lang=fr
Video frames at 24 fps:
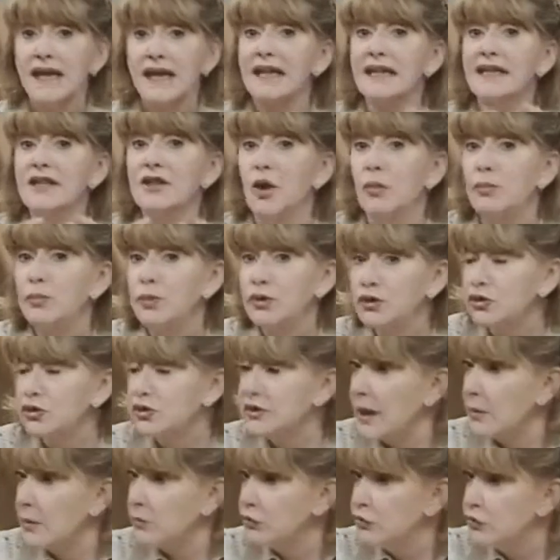Il n'a pas de
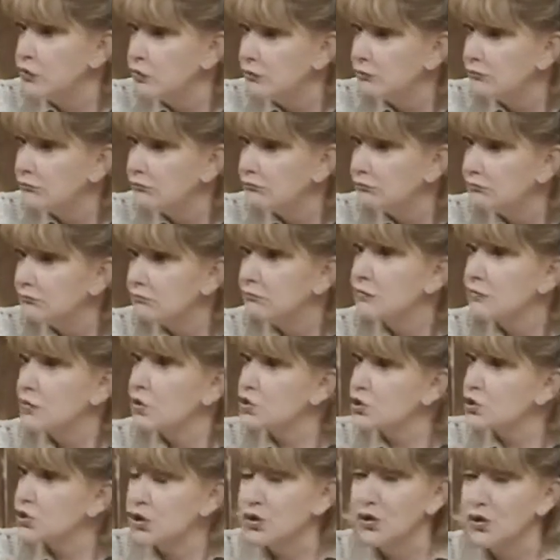tabou. Non.
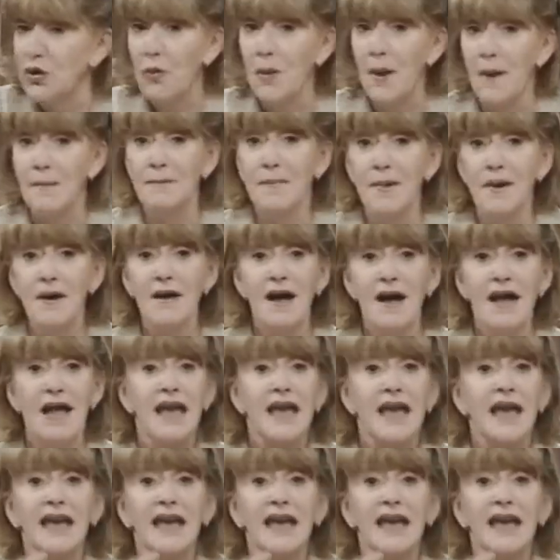Je ne crois pas.